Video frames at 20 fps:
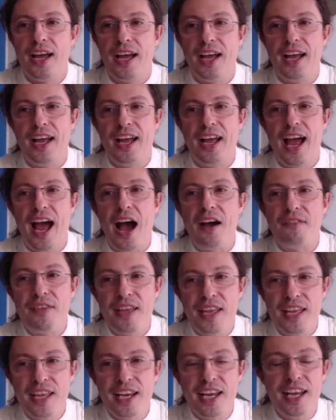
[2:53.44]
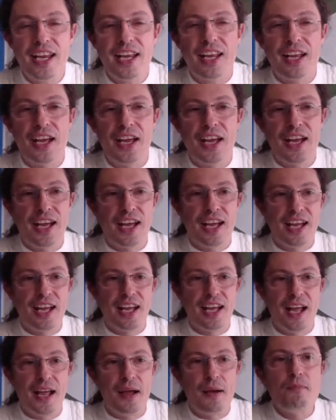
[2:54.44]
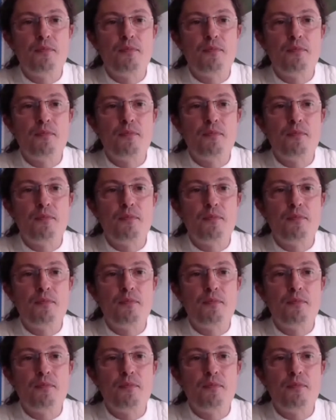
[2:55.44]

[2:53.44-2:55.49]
eh, avere eh,